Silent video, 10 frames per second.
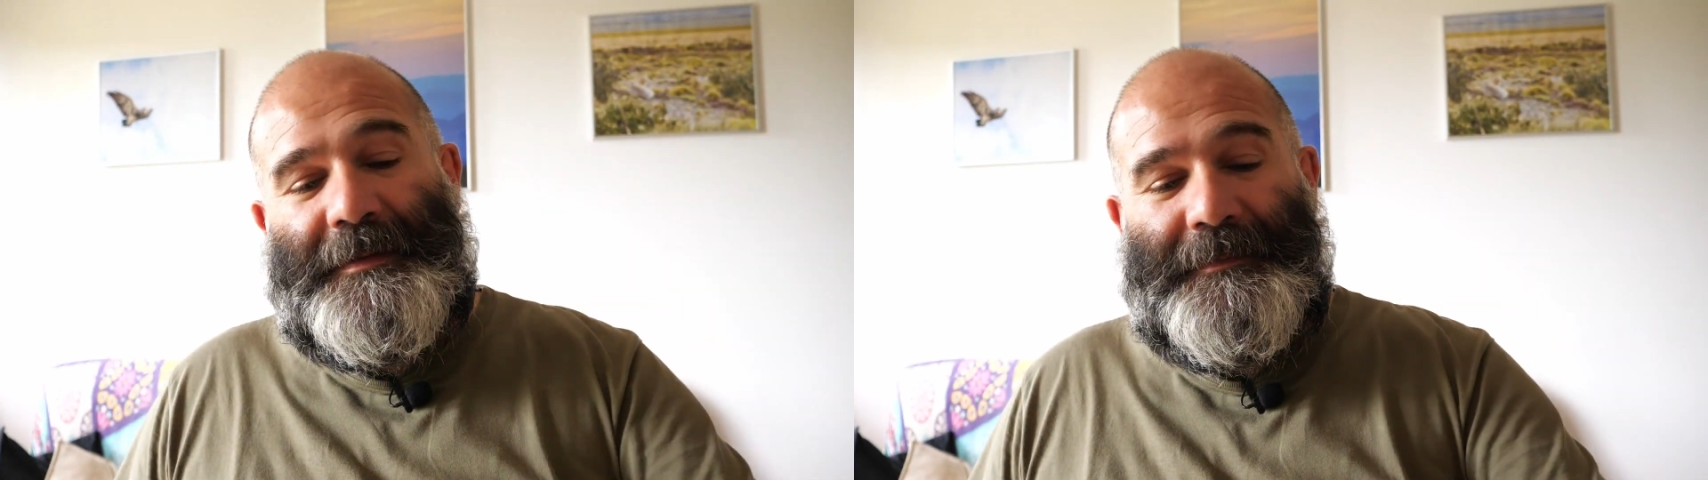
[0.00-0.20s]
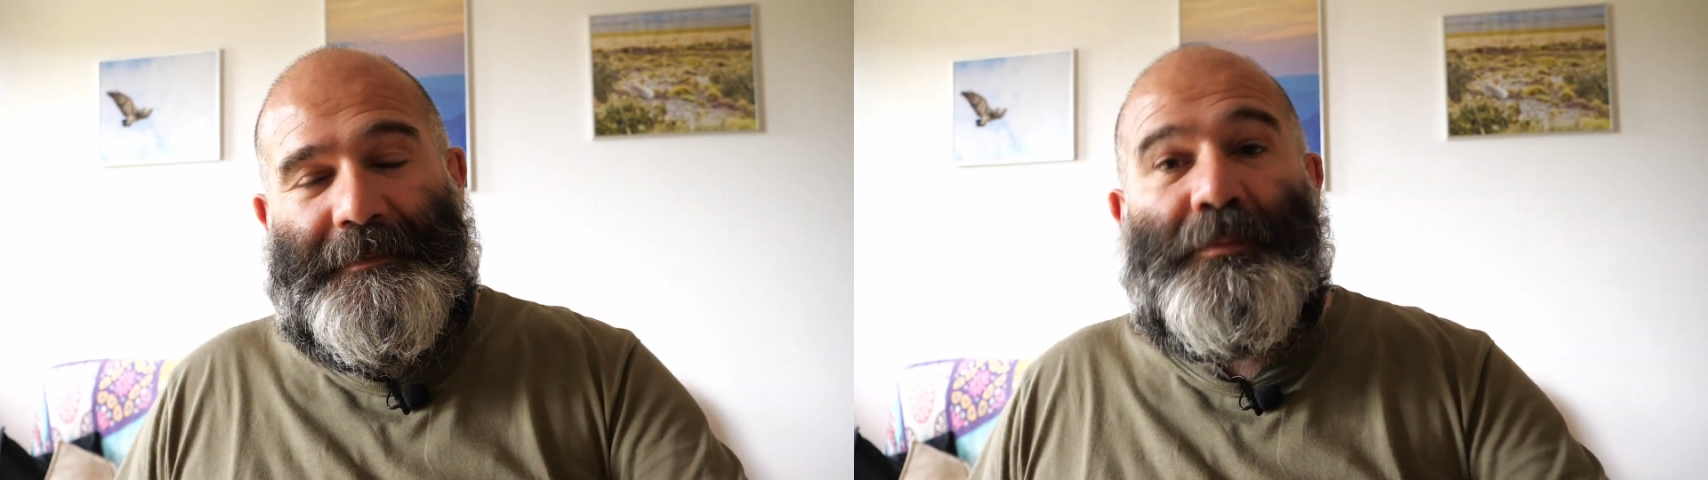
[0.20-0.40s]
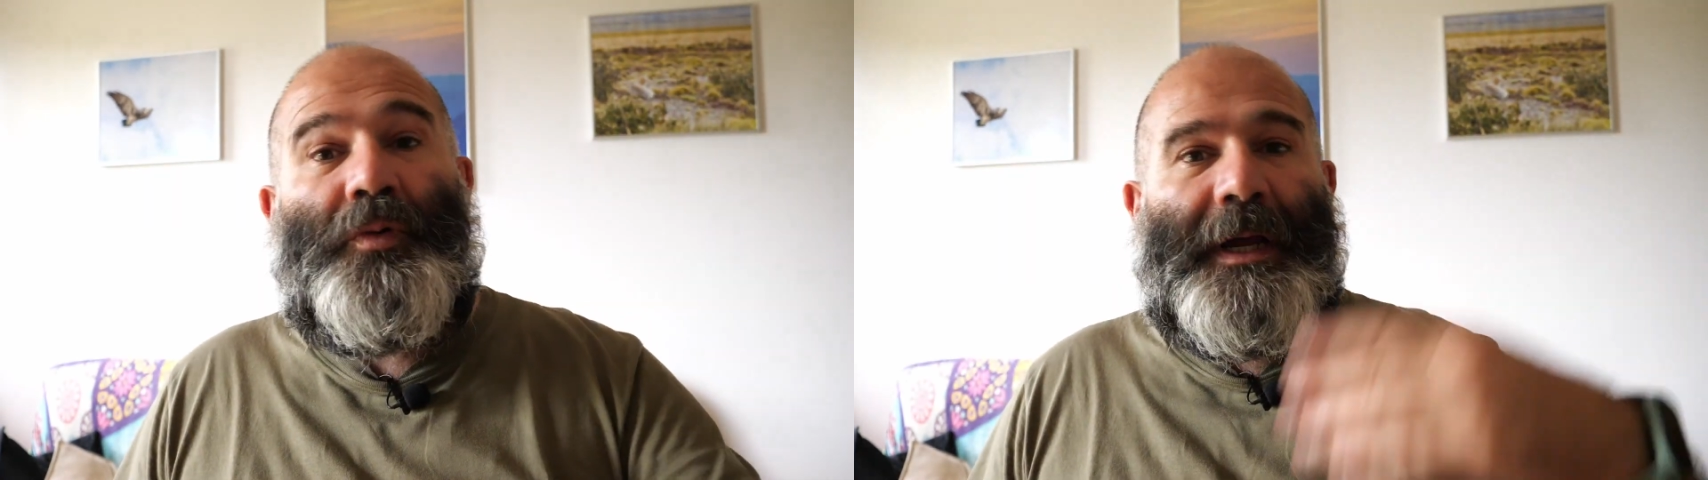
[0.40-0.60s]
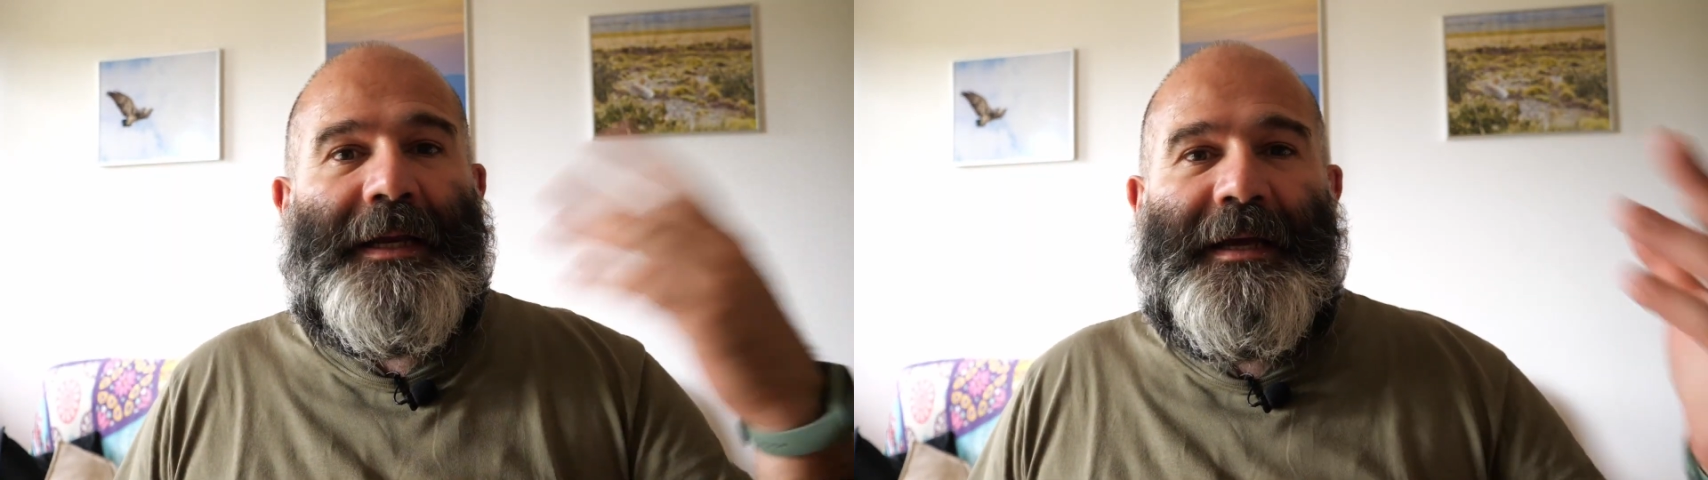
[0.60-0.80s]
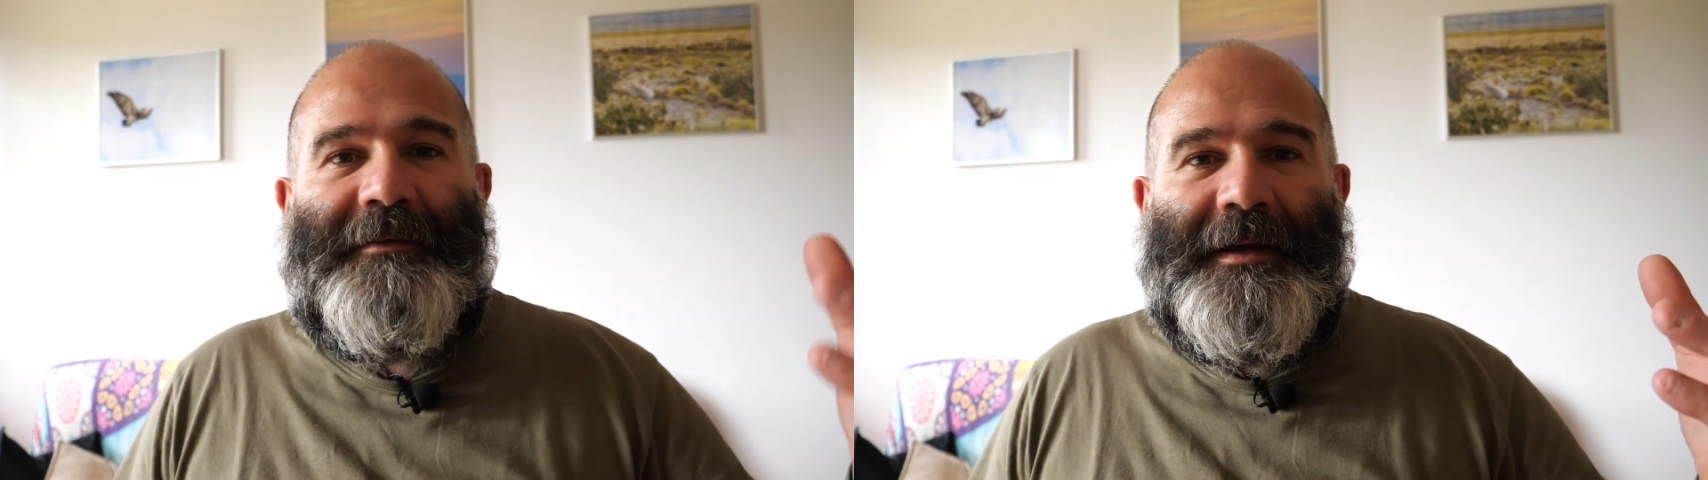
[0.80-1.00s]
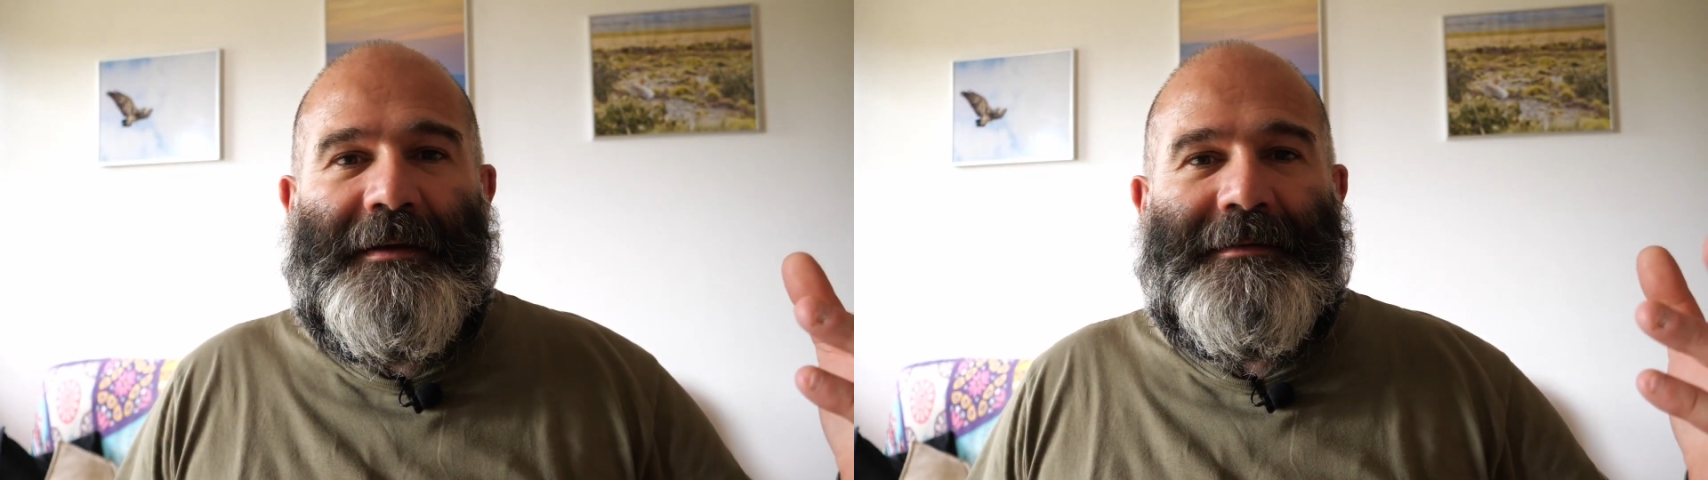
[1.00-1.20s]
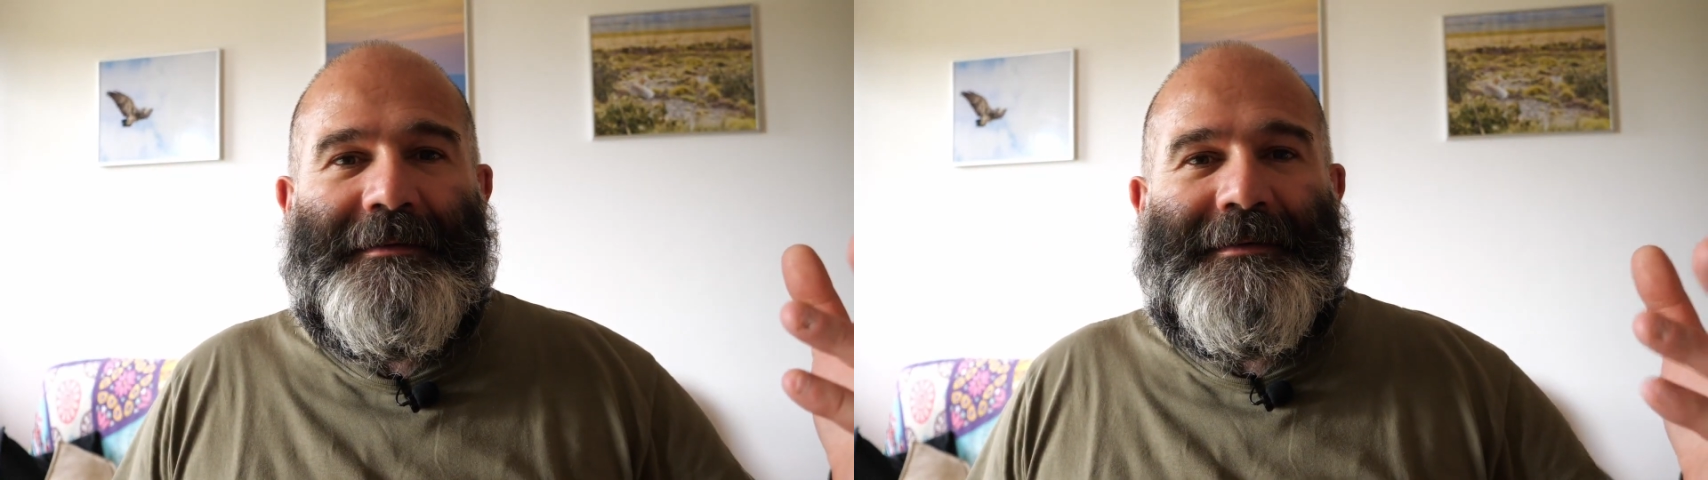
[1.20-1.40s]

um, bucaneve,